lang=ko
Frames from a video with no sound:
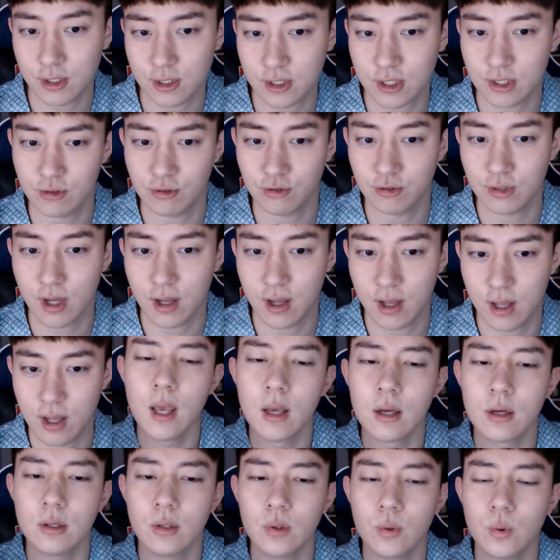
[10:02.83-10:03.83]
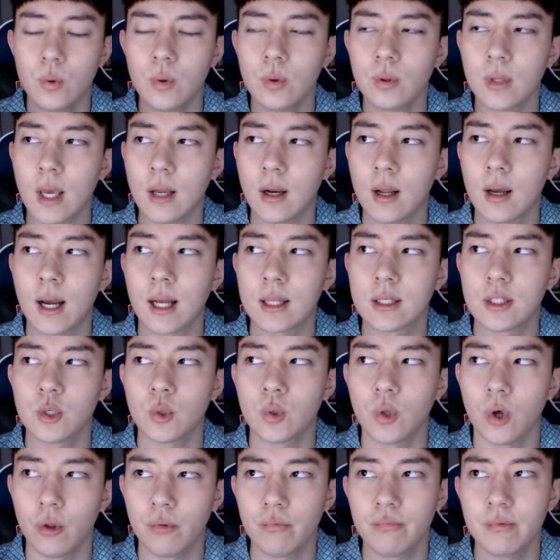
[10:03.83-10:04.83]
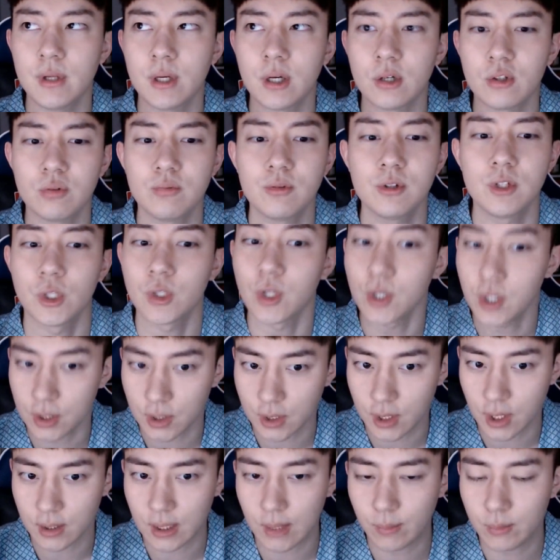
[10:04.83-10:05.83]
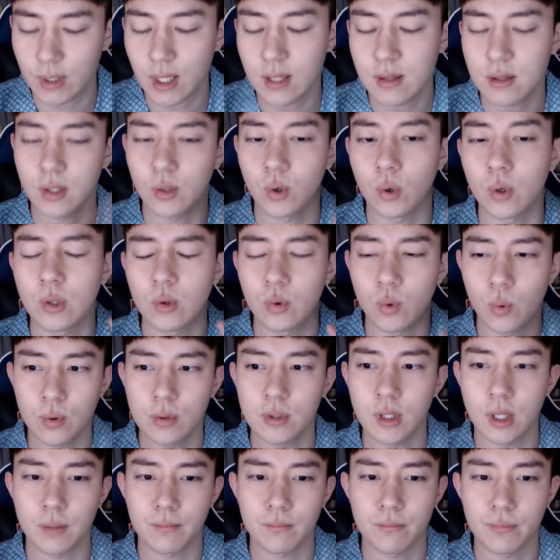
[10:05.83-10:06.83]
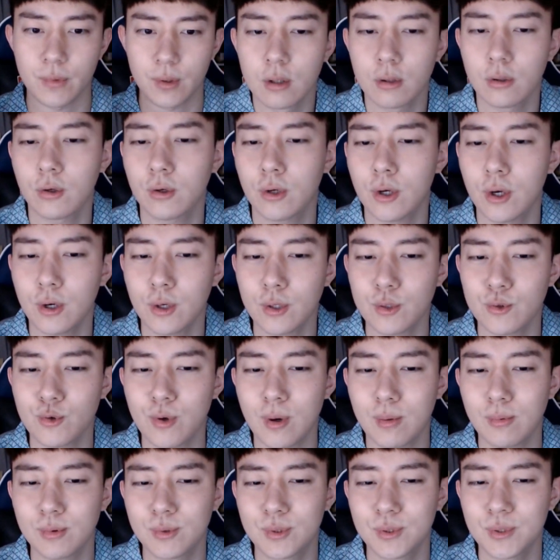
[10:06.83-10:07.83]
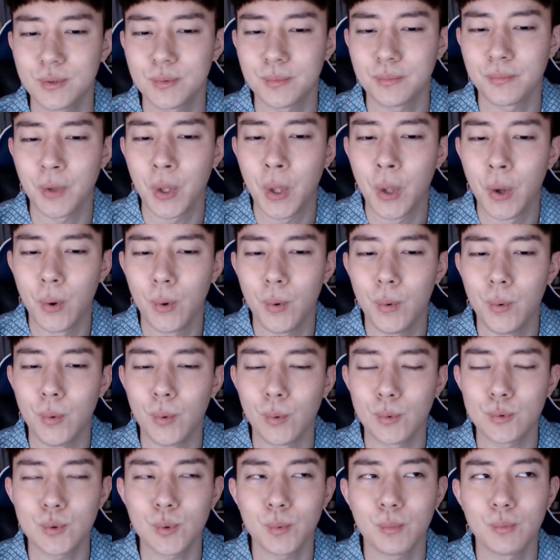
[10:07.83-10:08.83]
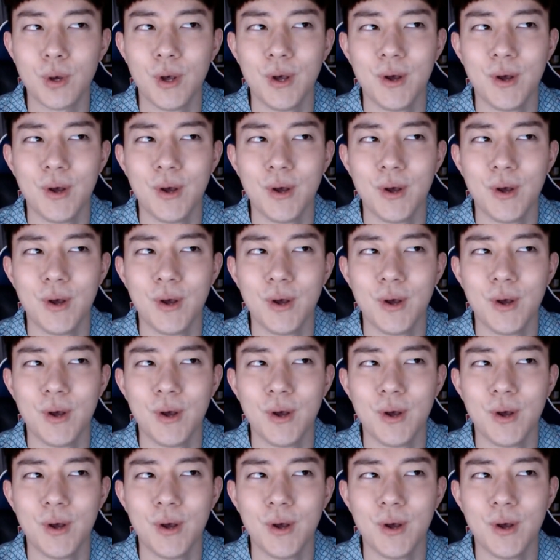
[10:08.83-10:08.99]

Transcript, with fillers: 그 친구가 그리고 걔랑 같이 온 언니가 28살 나보다 한 살 어린 동생 그렇게 해가지고 아무튼 어 좀